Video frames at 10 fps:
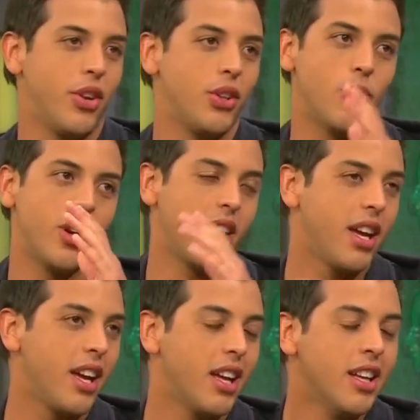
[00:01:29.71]
y bueno, y tuve
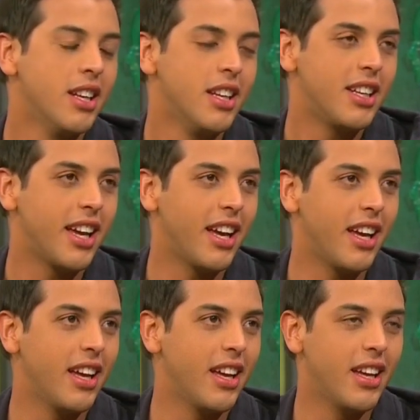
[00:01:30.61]
que,
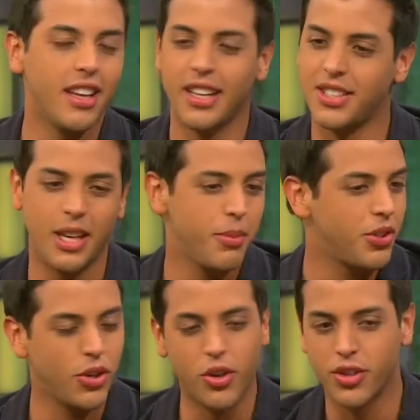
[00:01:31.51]
que echarle
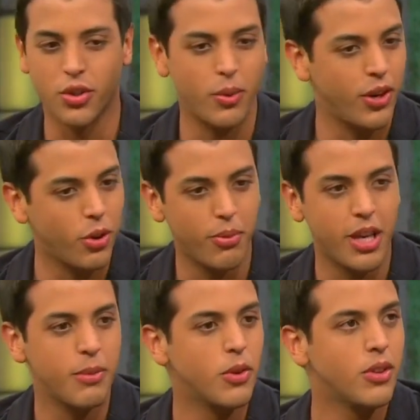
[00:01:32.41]
pichón, resolver yo
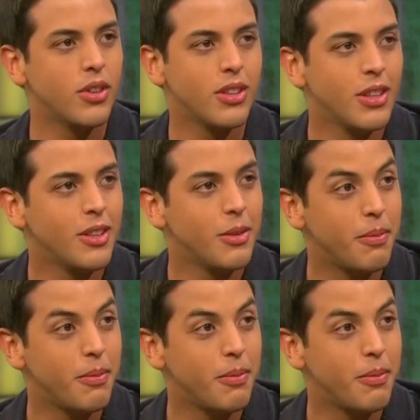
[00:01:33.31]
mismo. ¿Echarle qué?